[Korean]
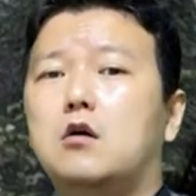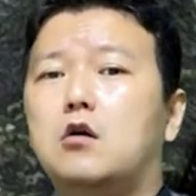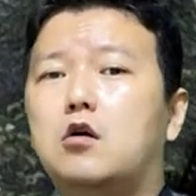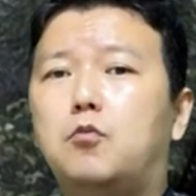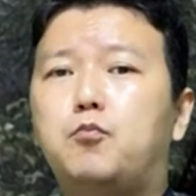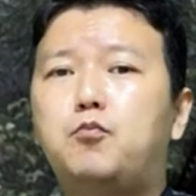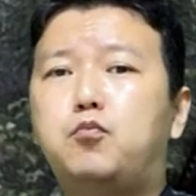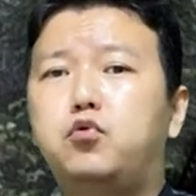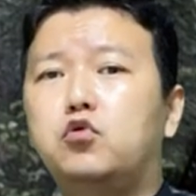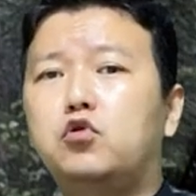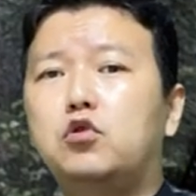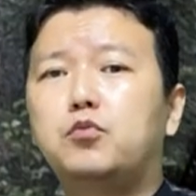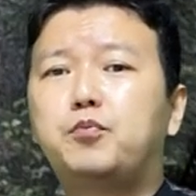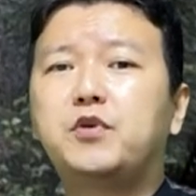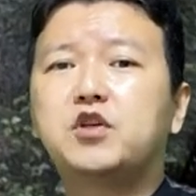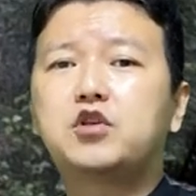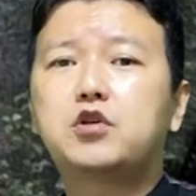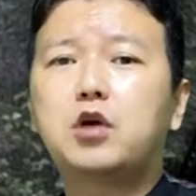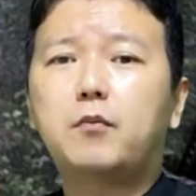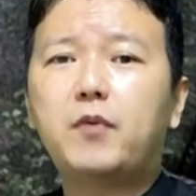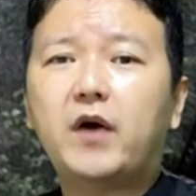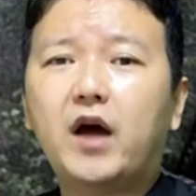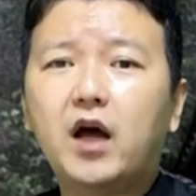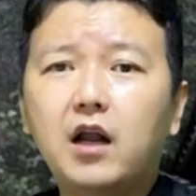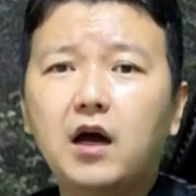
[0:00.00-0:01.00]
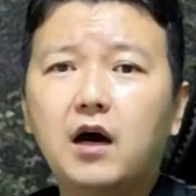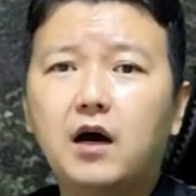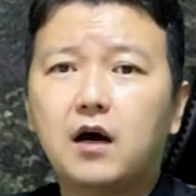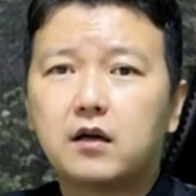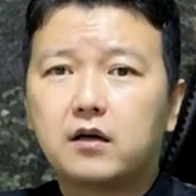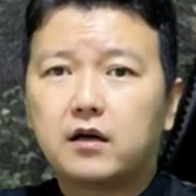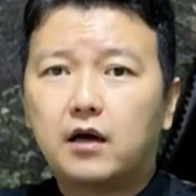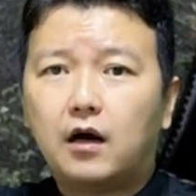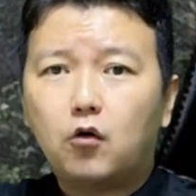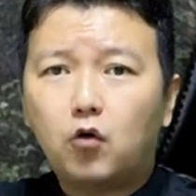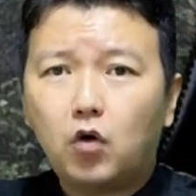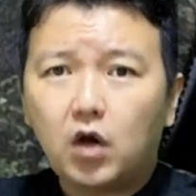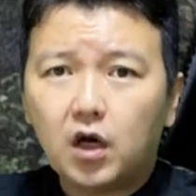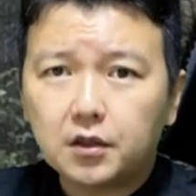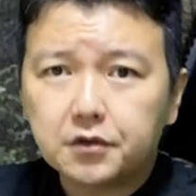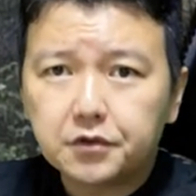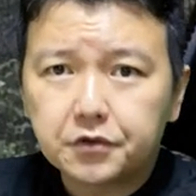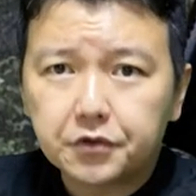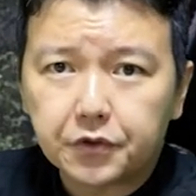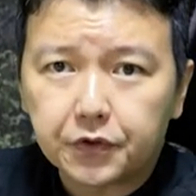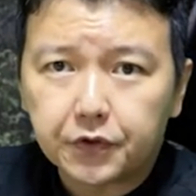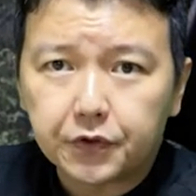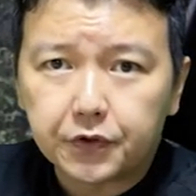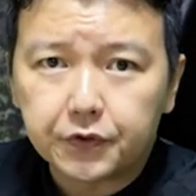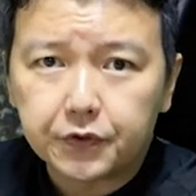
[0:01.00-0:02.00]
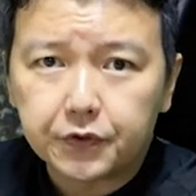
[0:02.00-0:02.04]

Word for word: 그 불을 비춰봐라 라고 하는데